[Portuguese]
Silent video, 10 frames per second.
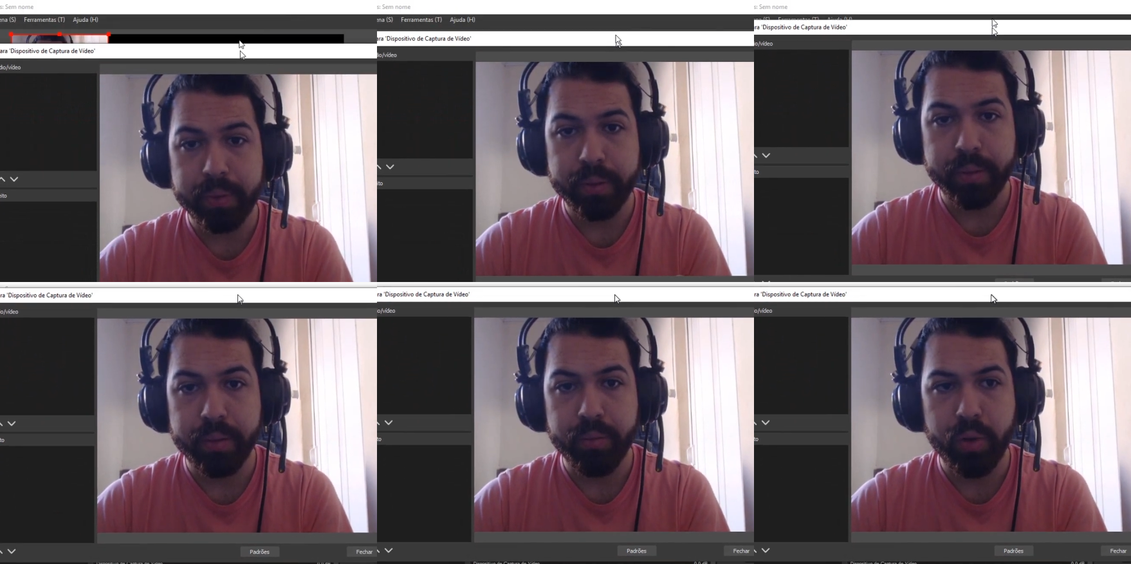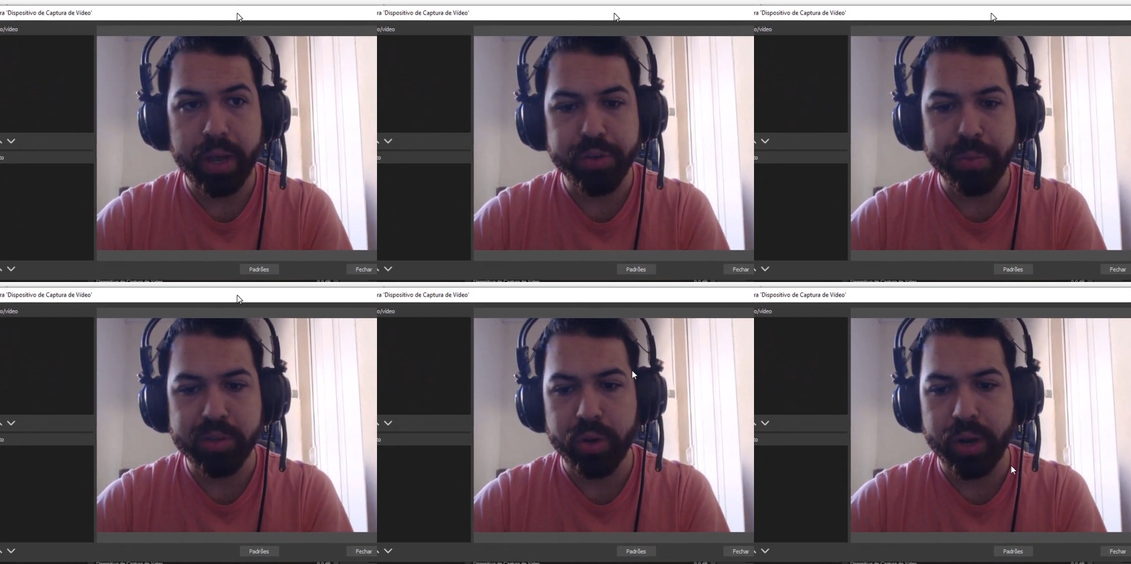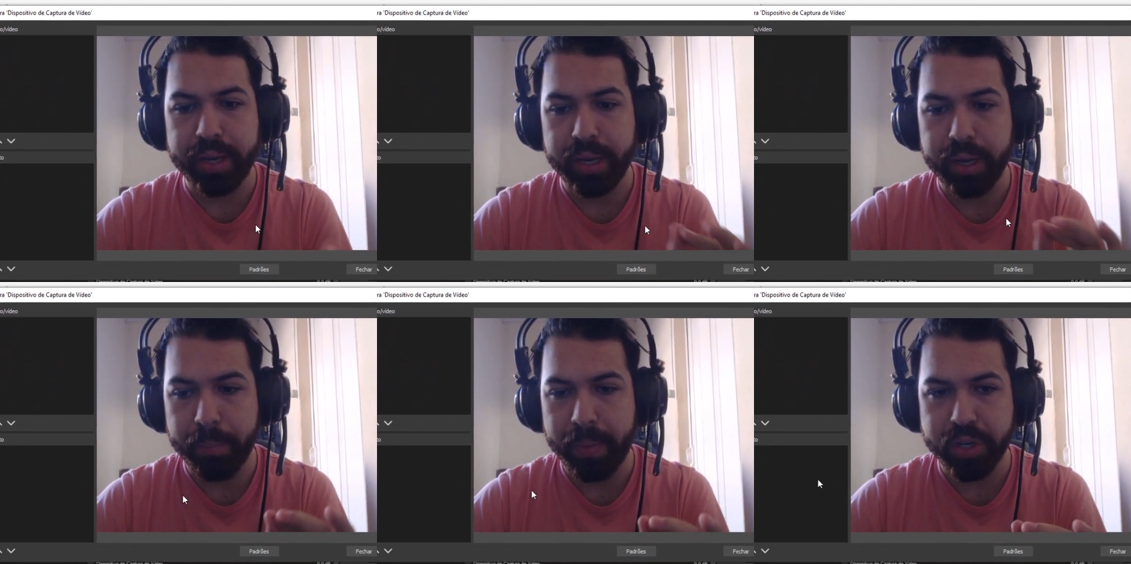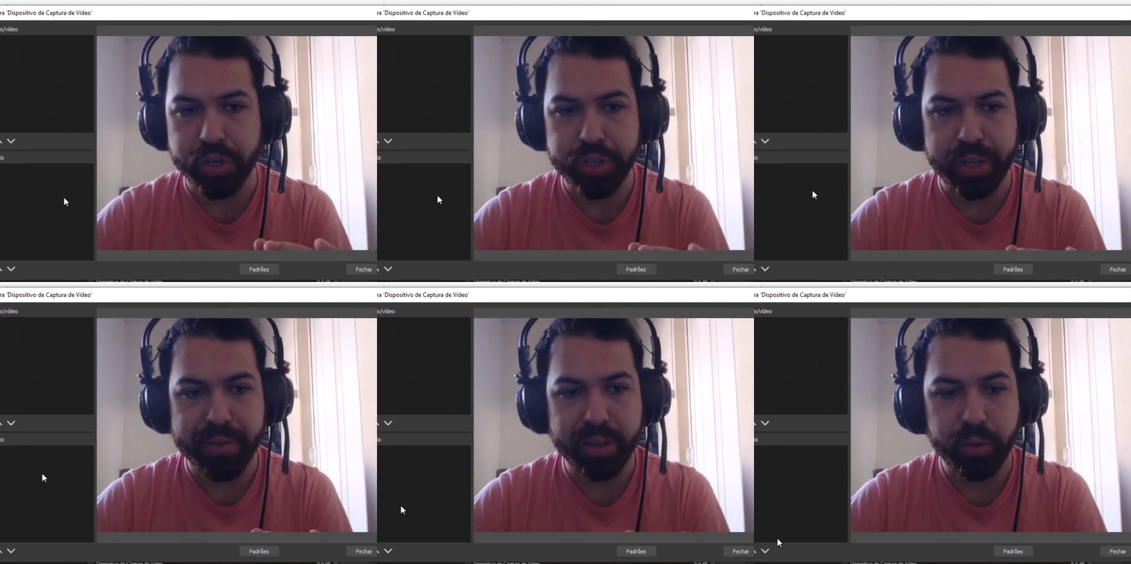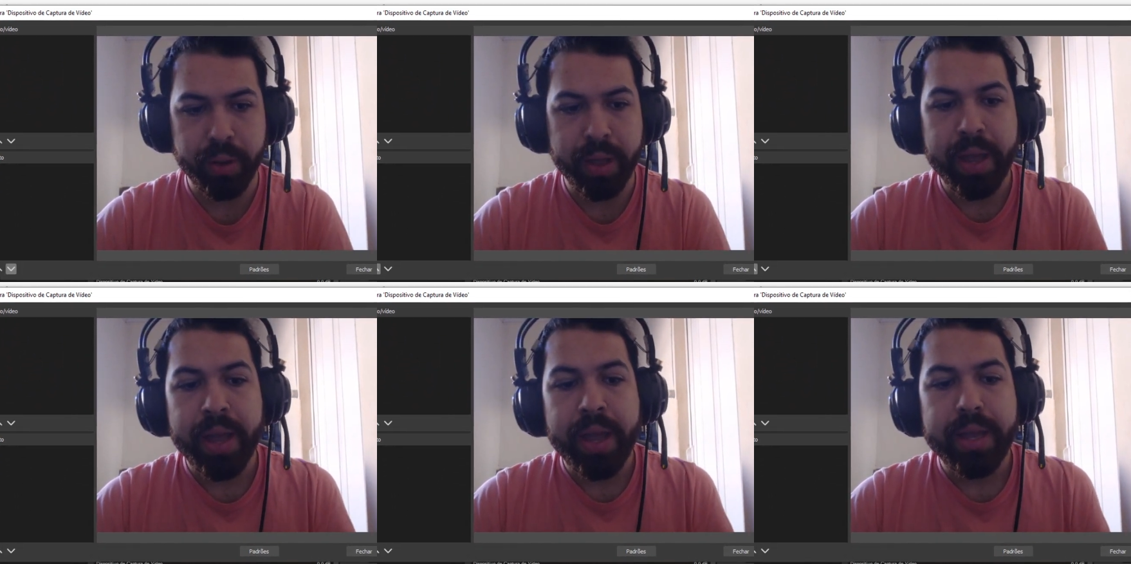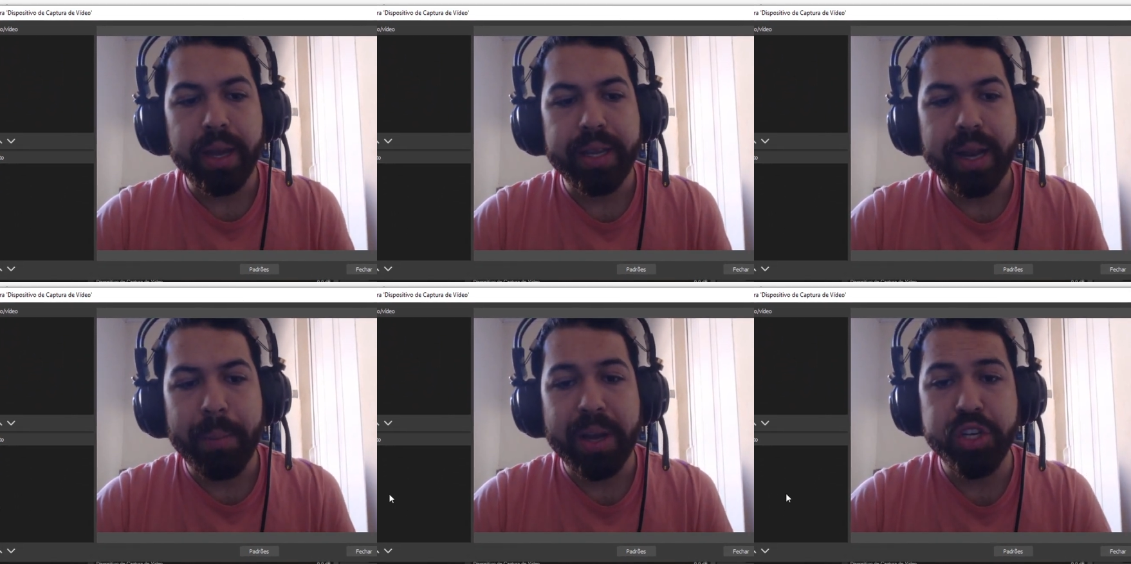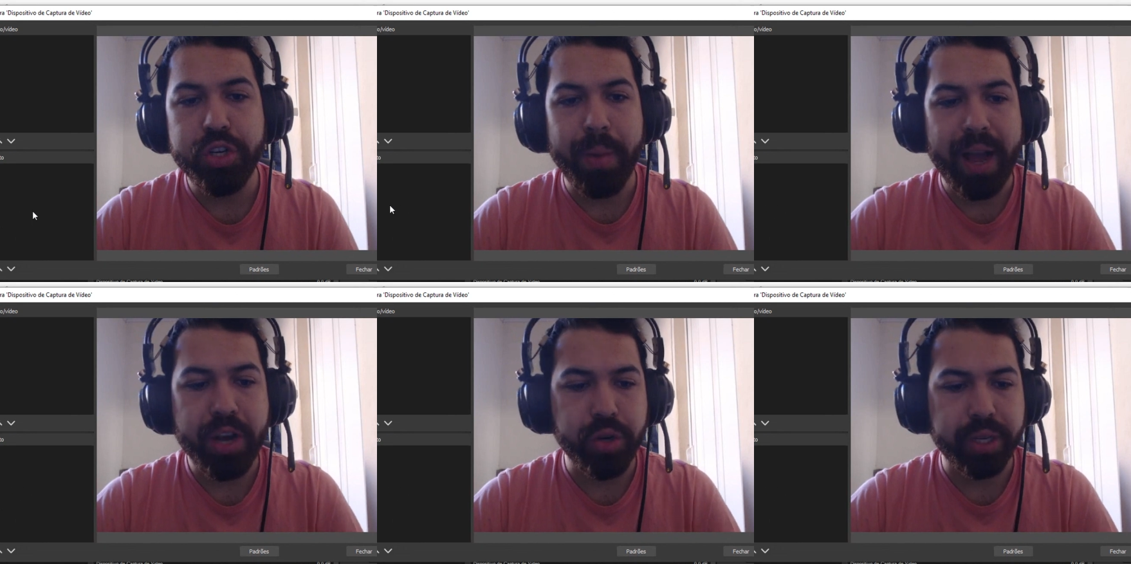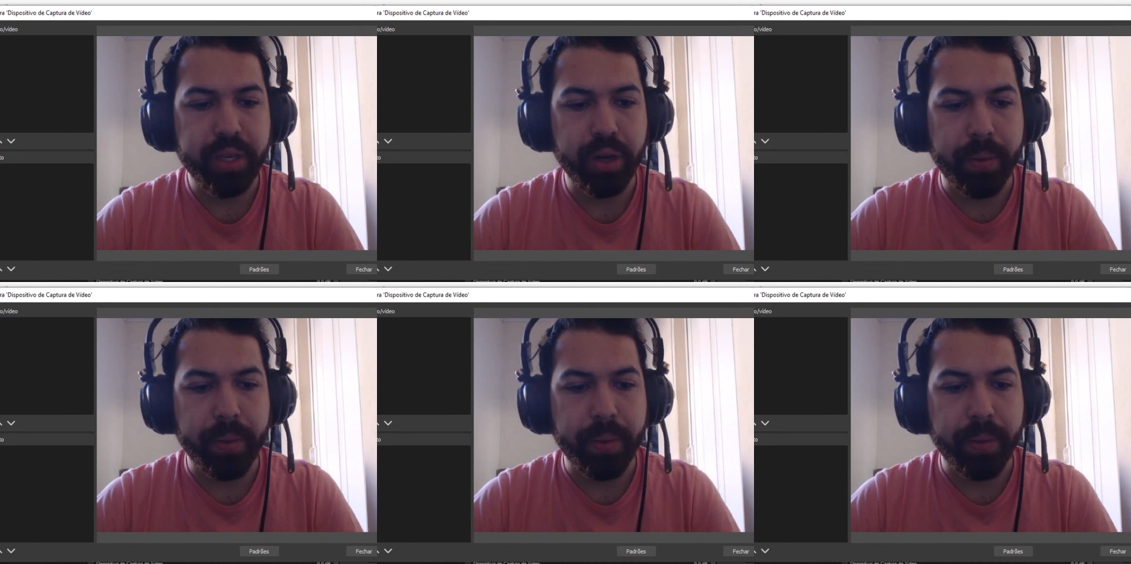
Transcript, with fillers: Vou redimensionar aqui para a gente estar tá vendo. E aqui na parte de baixo, aqui, ó,